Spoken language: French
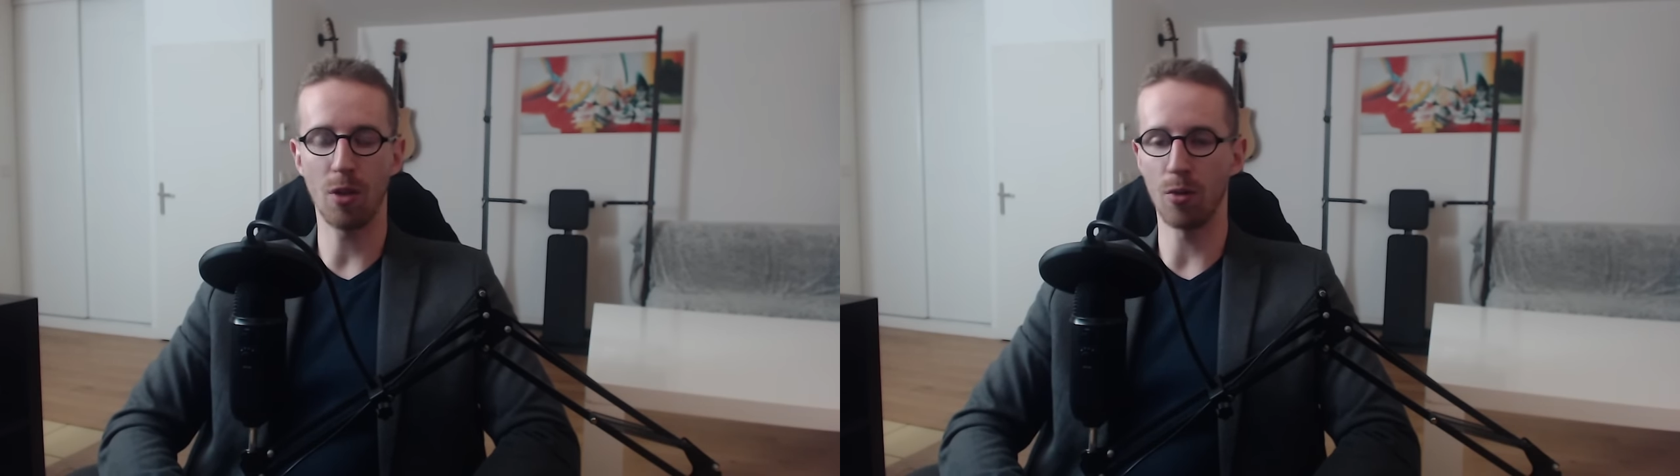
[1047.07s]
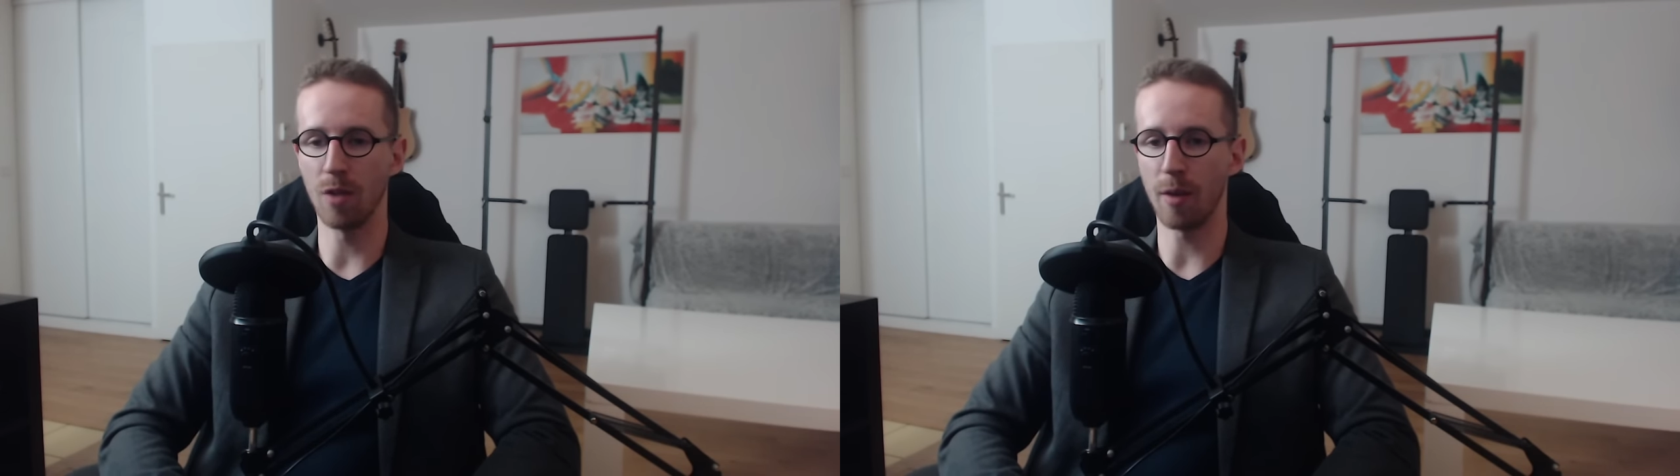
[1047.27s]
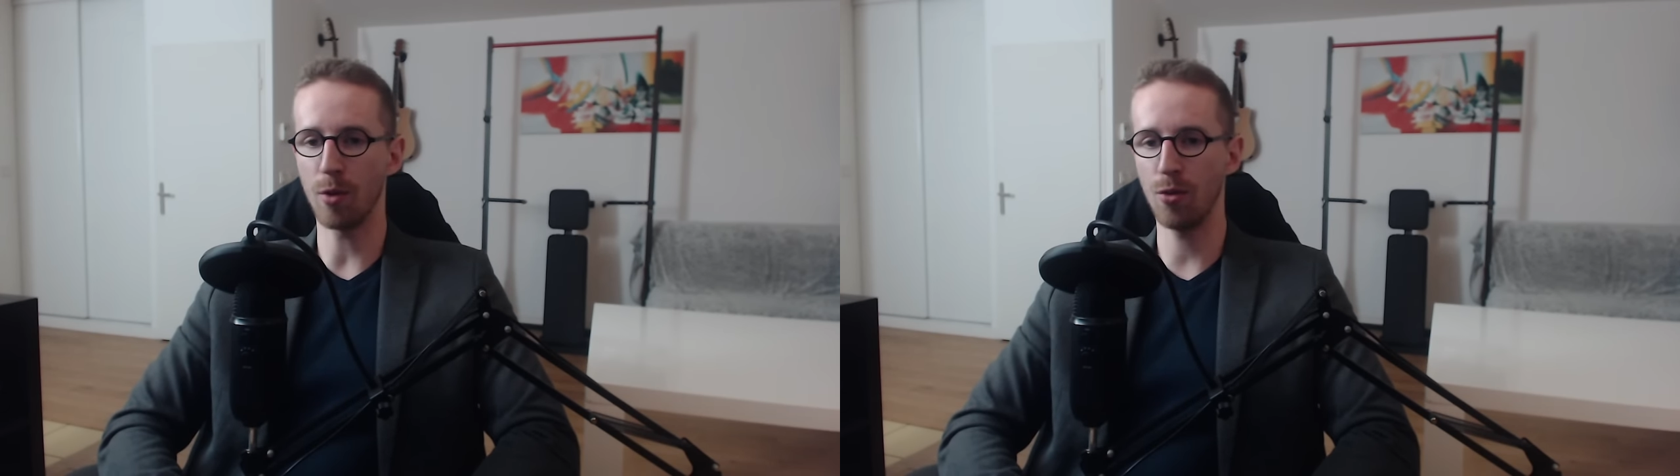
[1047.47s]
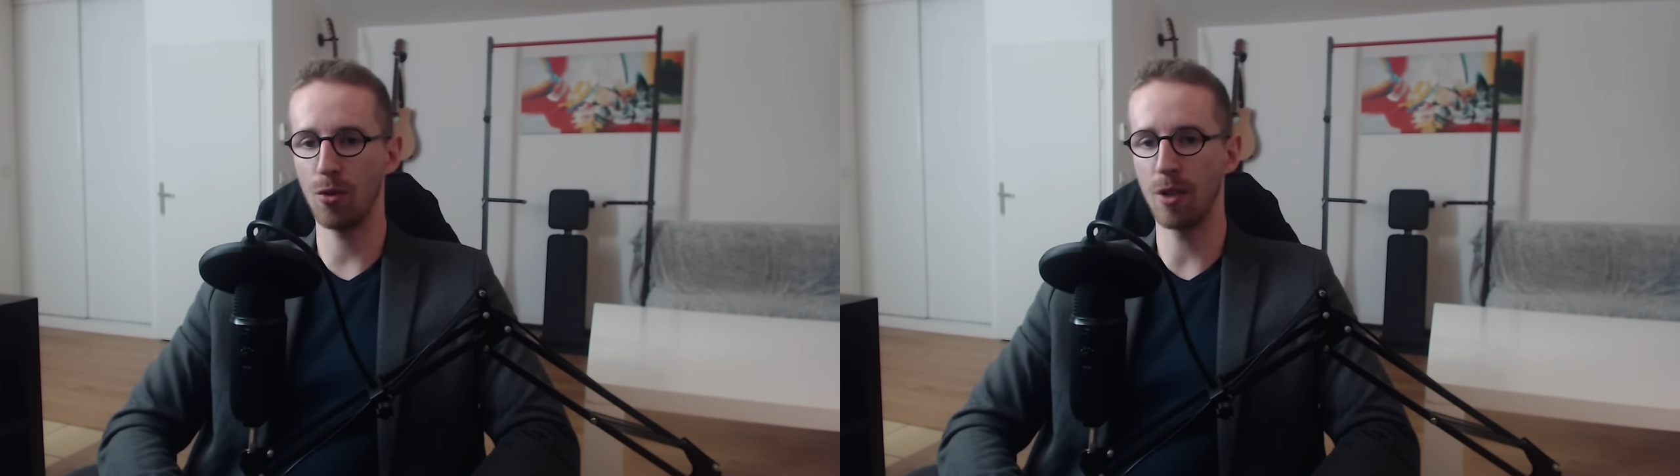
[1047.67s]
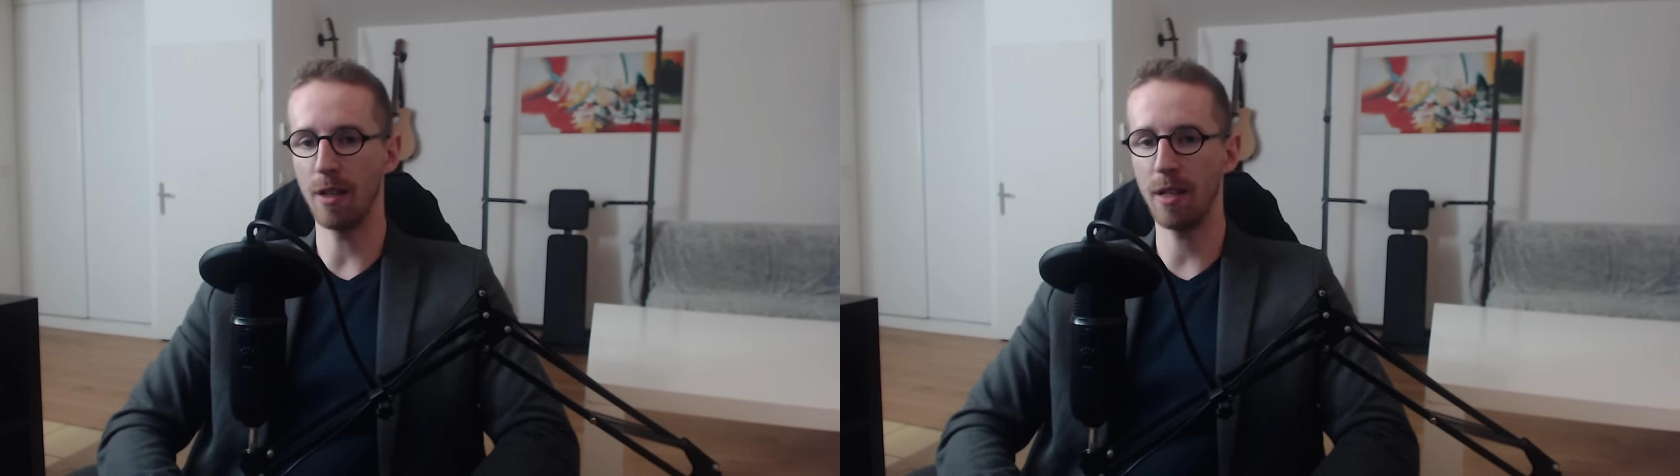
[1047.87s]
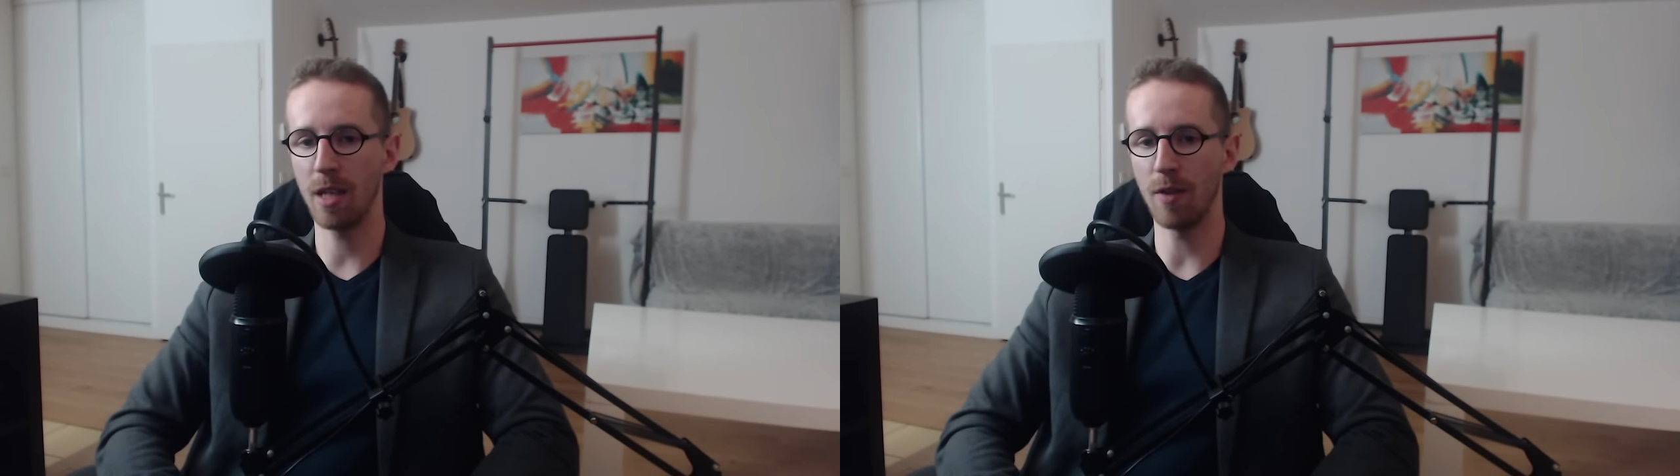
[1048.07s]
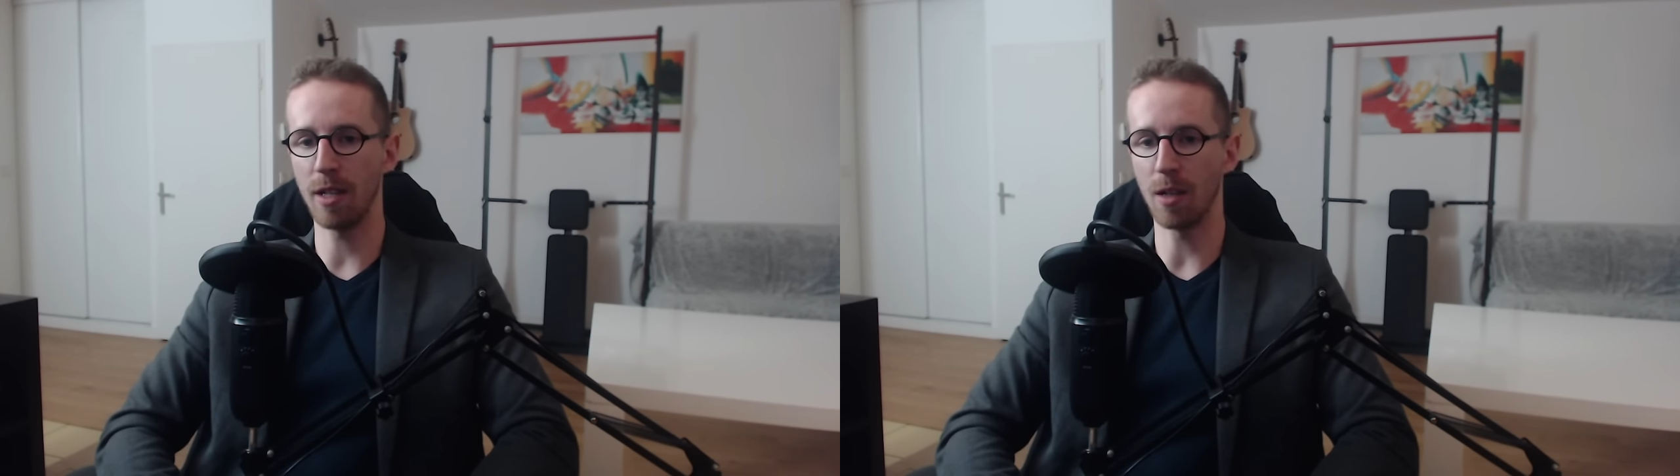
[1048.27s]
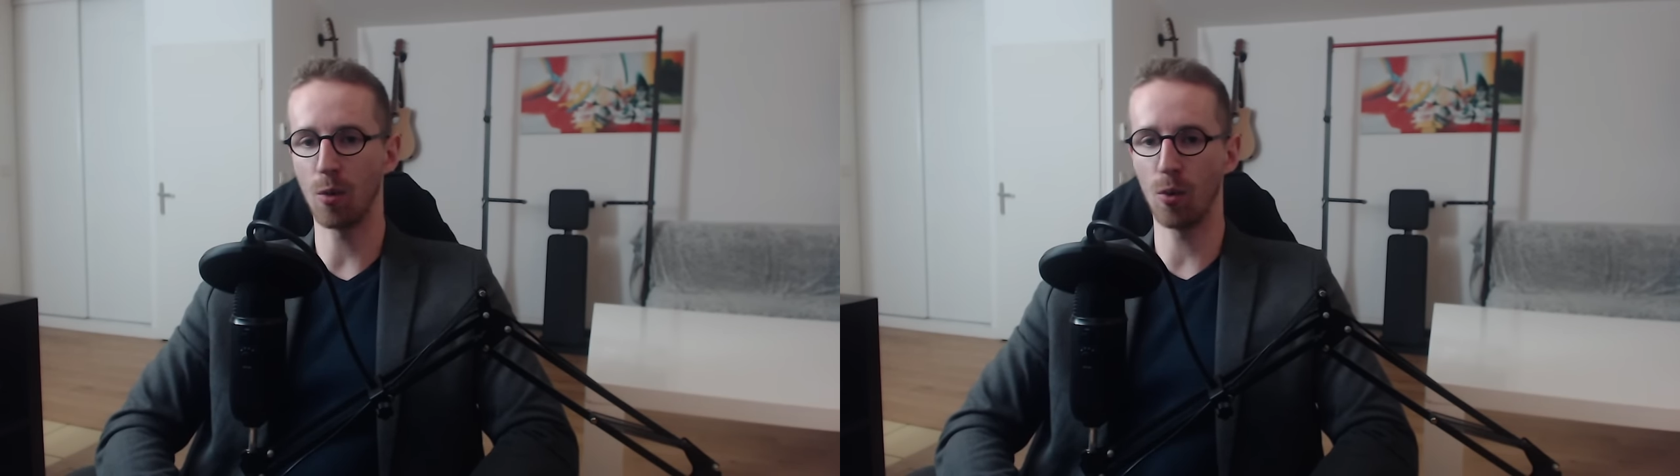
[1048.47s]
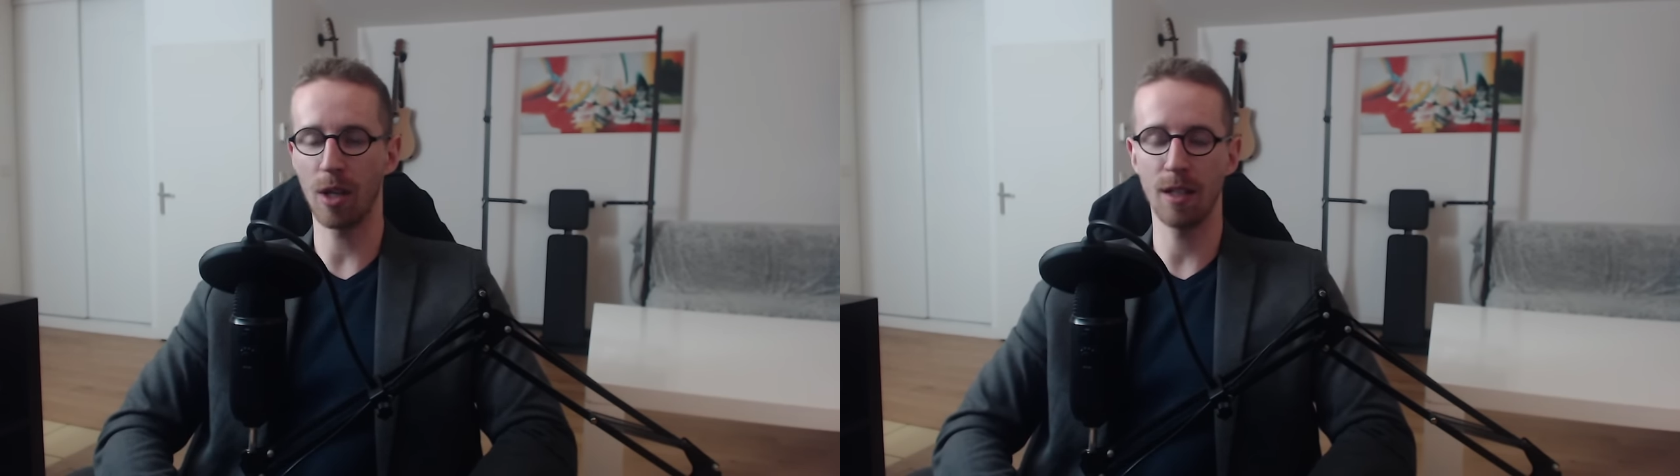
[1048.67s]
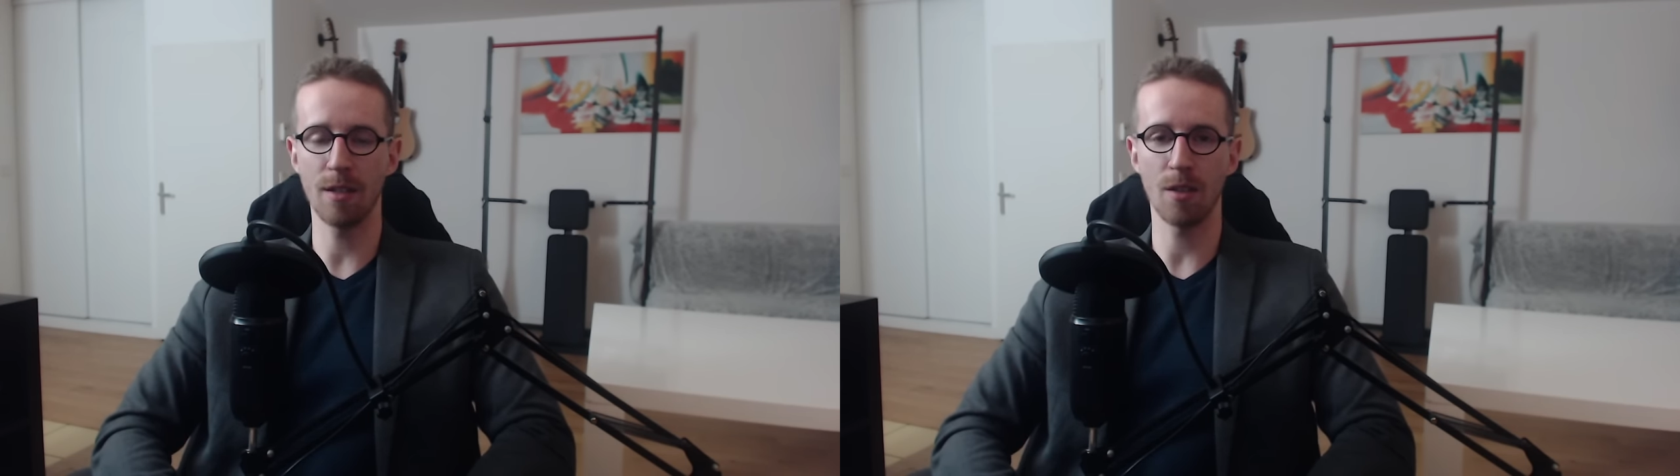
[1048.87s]
Là, on est vraiment sur une année qui va être la
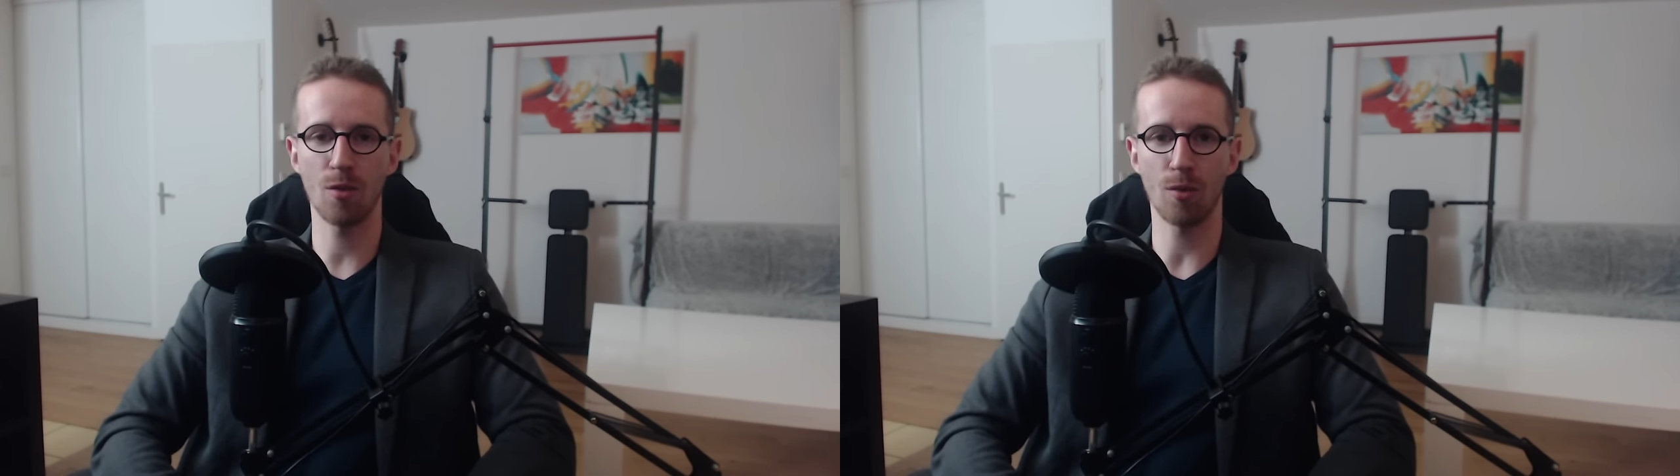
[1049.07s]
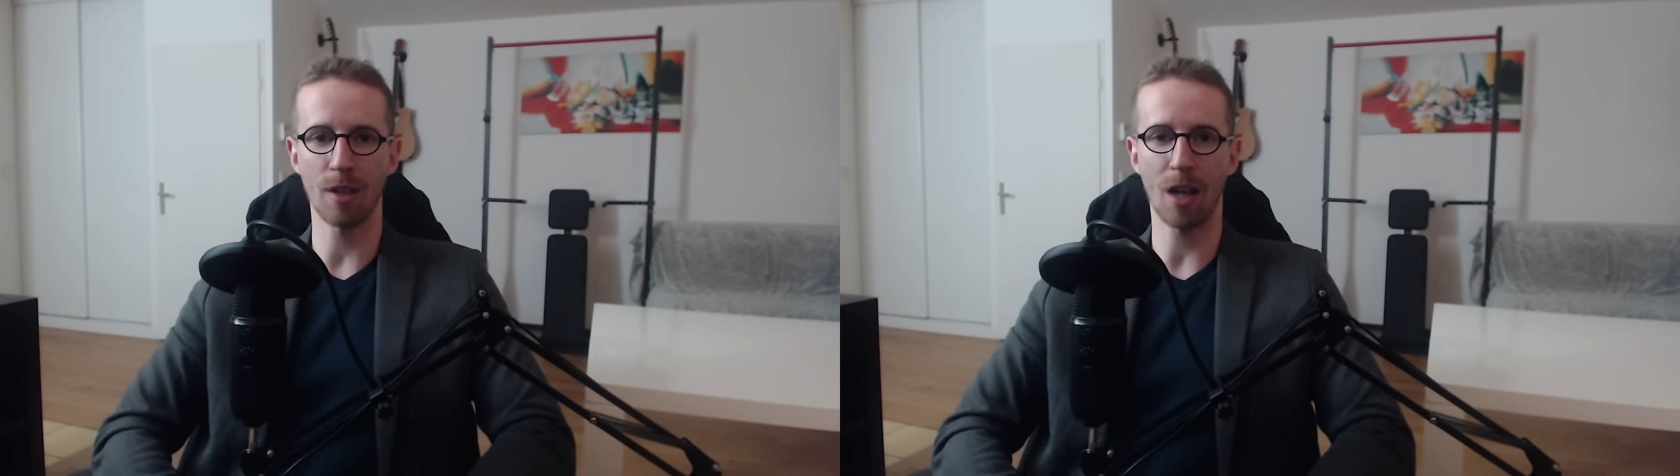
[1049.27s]
concrétisation d'un